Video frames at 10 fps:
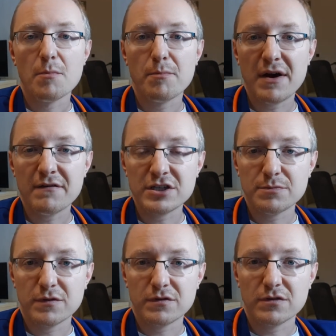
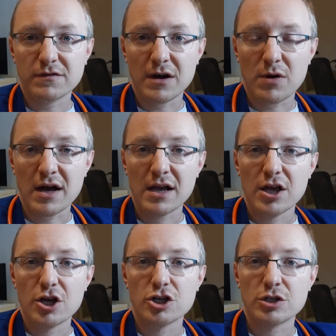będzie
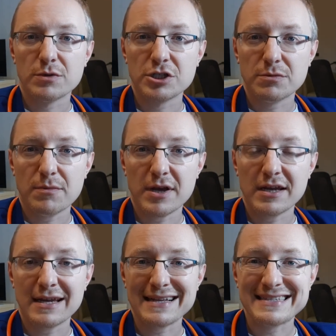powodowała że będziemy
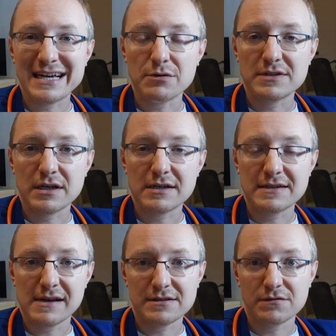mieli na cały cykl
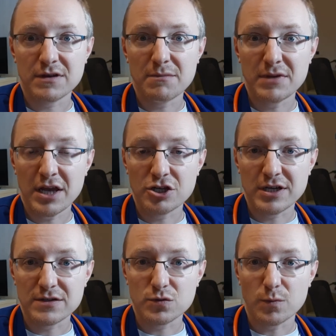sercowy mniej
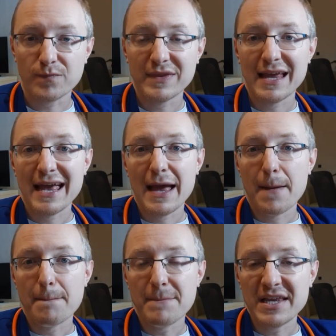czasu.
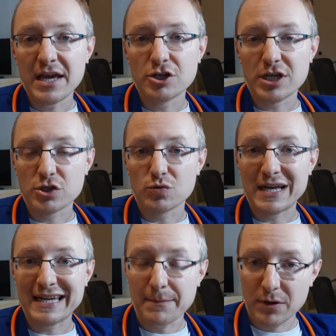Mniej czasu
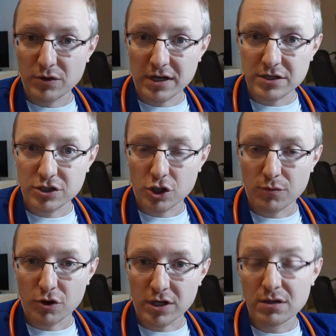na napełnianie się
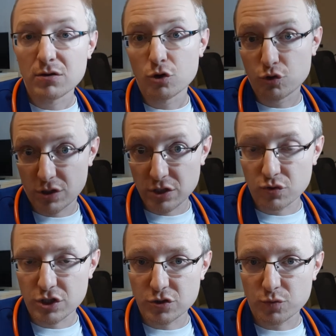komory, które
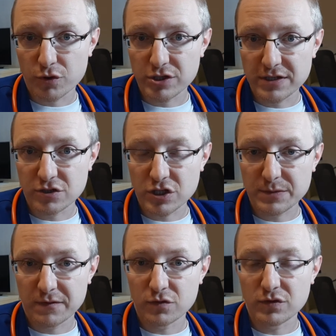już jest upośledzone
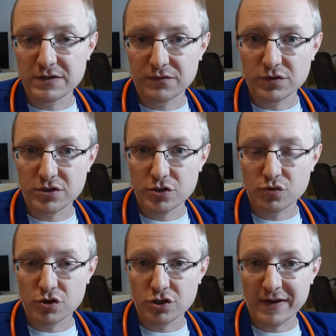z powodu dysfunkcji
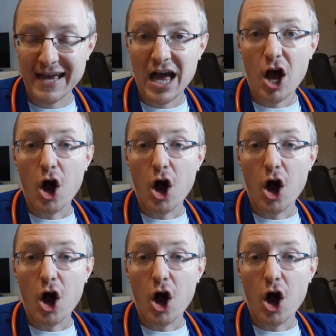rozkurczowej,